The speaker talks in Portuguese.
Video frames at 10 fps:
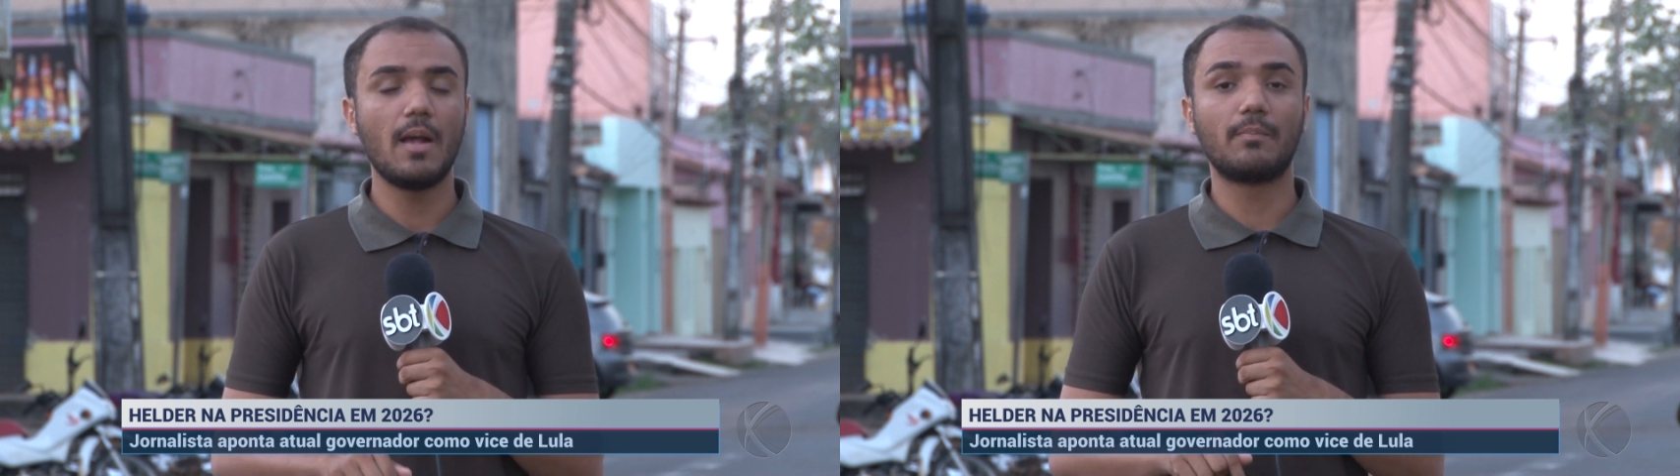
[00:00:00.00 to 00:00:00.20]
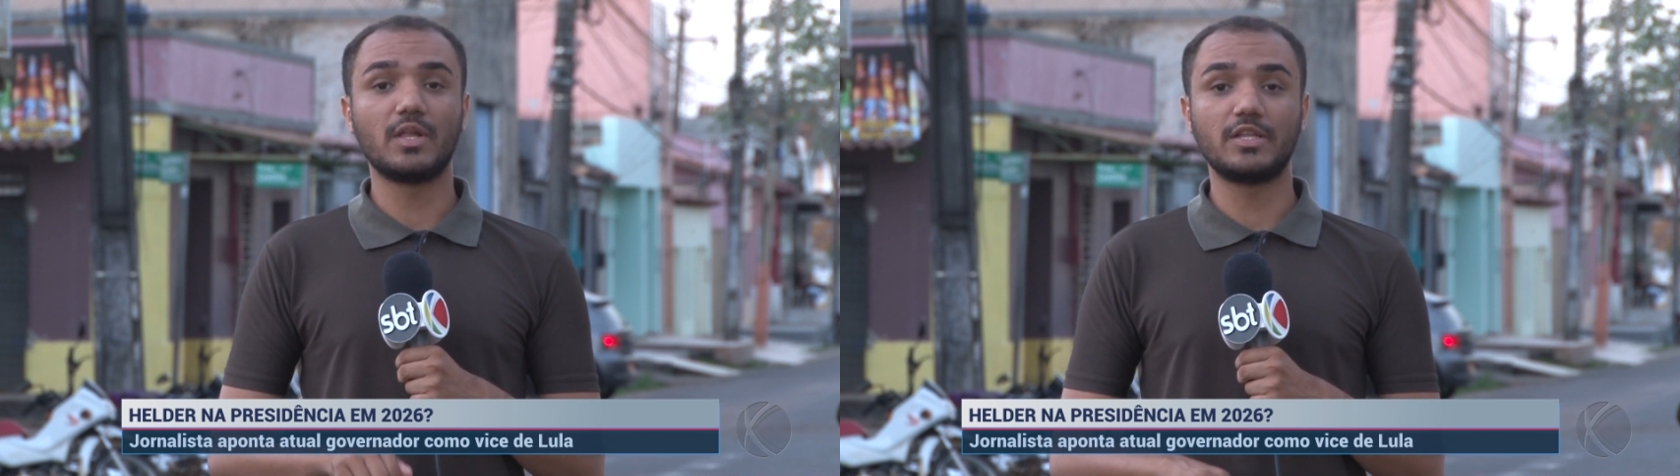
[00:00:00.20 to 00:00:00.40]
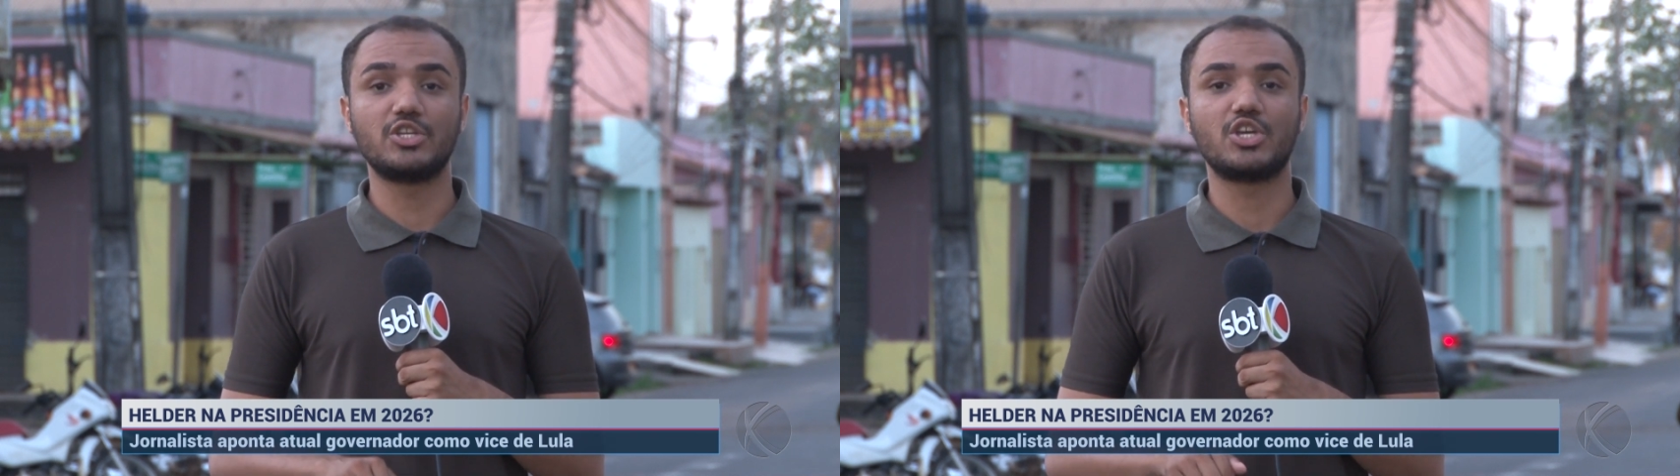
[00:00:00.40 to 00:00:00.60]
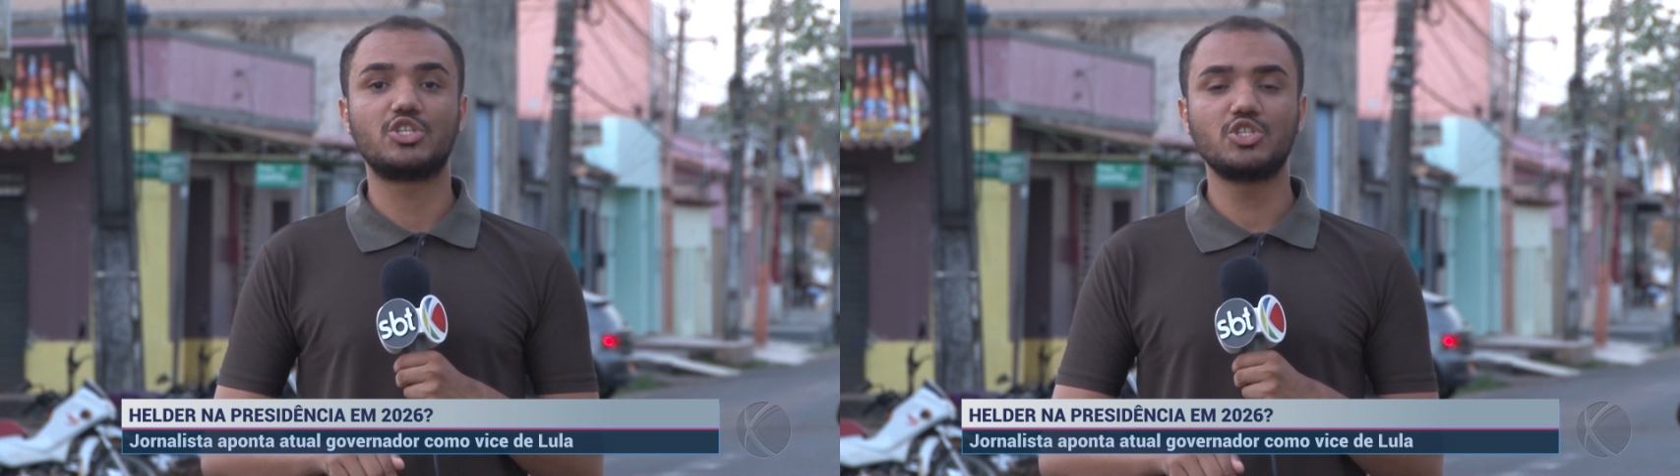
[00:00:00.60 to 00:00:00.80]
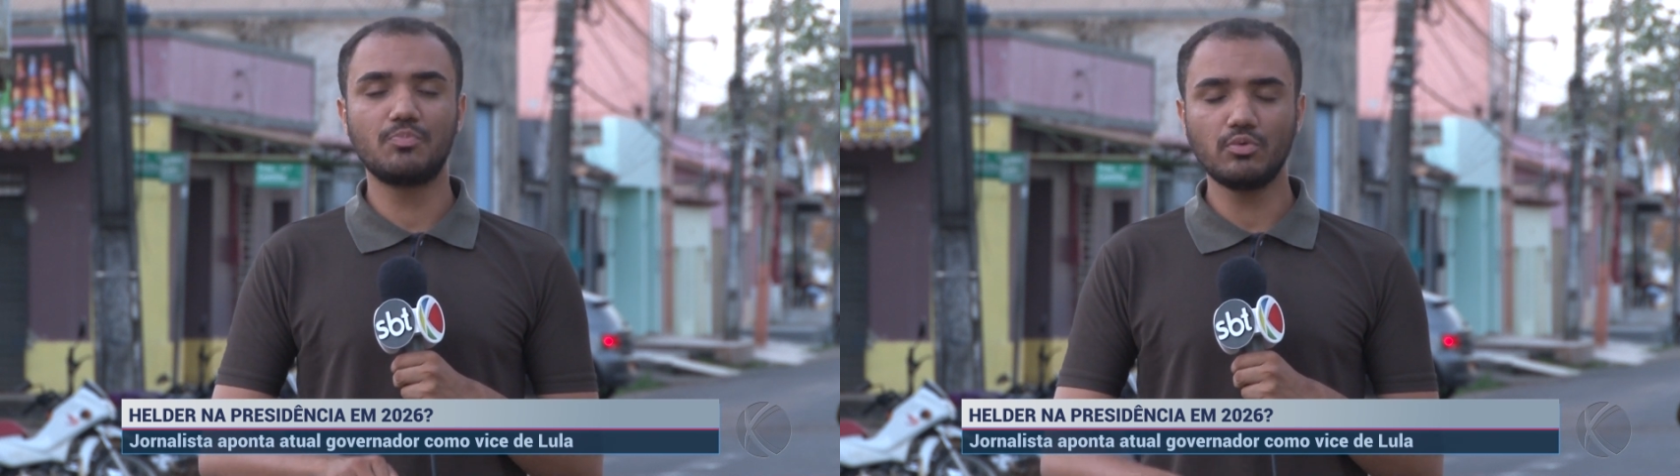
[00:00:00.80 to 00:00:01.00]
planeja
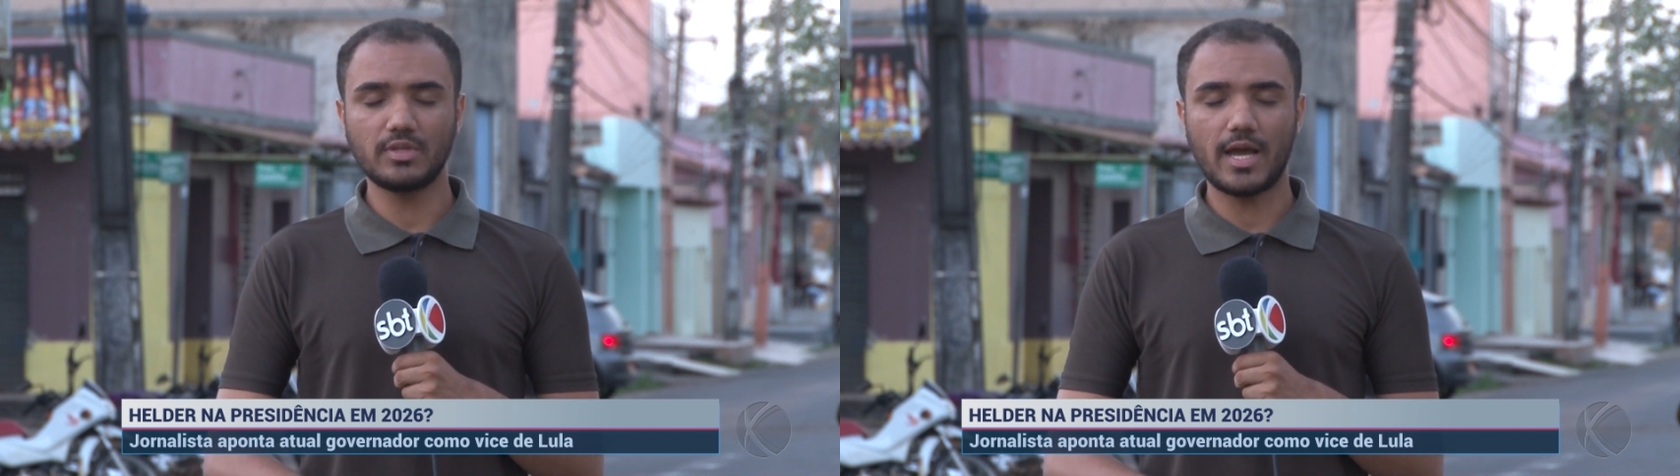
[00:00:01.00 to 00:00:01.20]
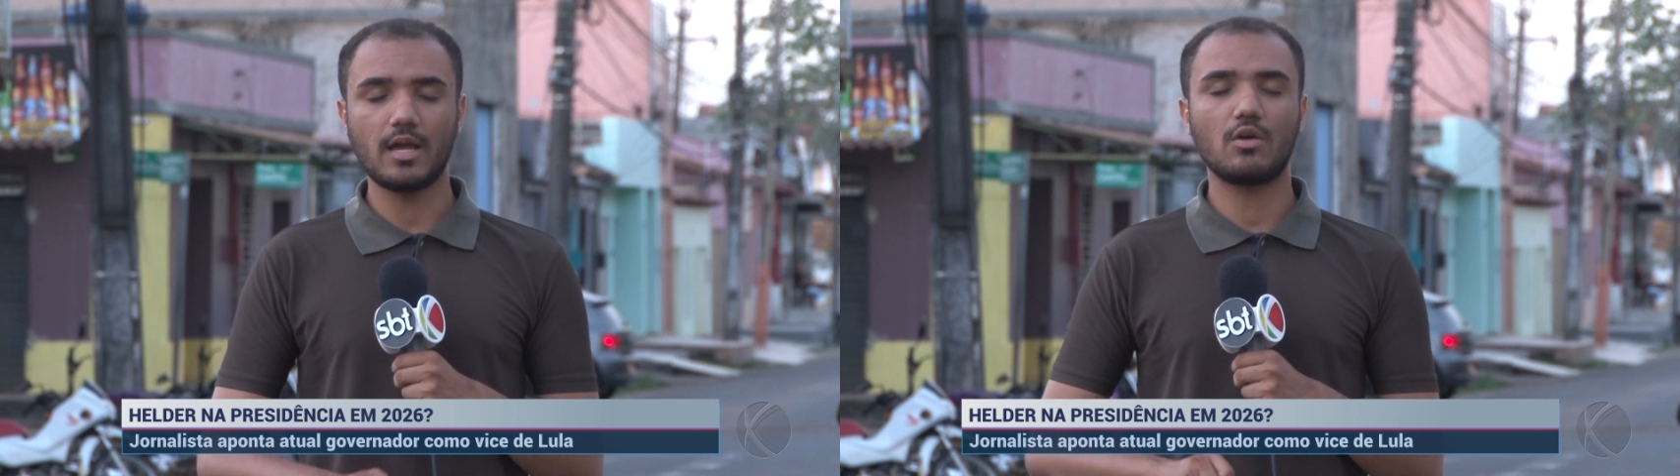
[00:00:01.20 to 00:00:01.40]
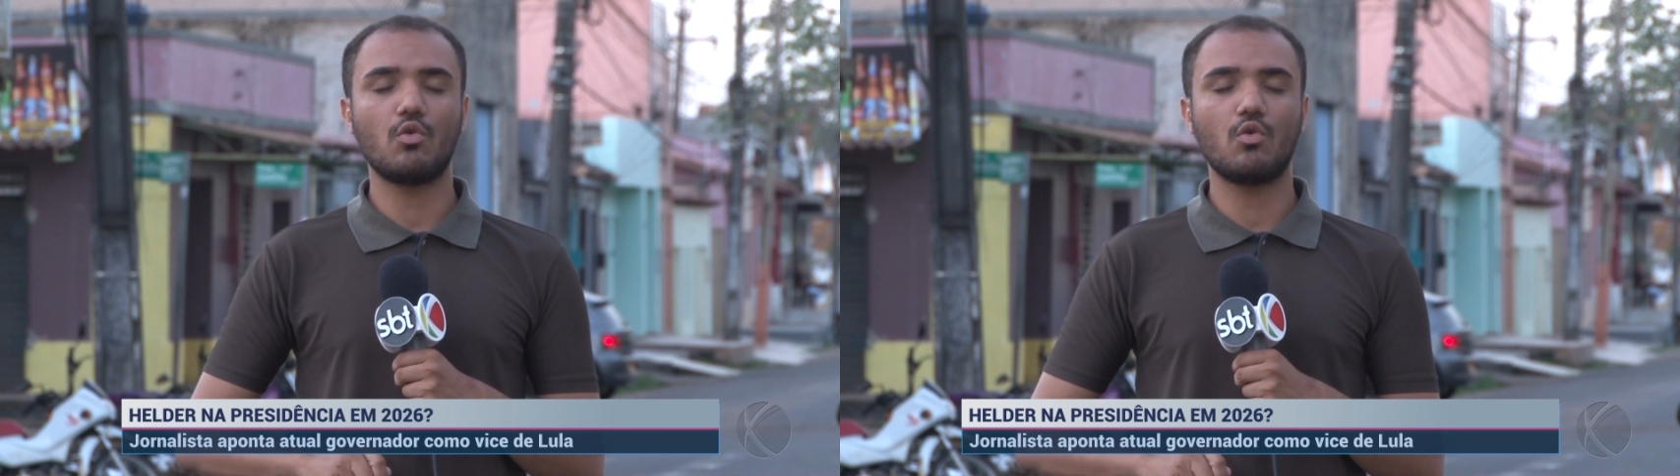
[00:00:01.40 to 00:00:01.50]
disputar